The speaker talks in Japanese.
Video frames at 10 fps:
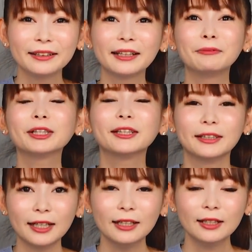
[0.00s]
なりました
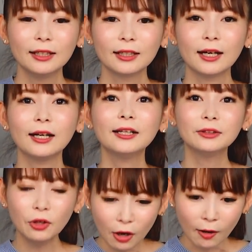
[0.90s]
ね。から
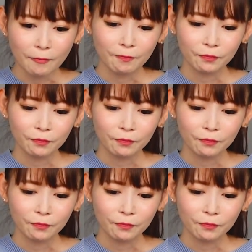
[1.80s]
の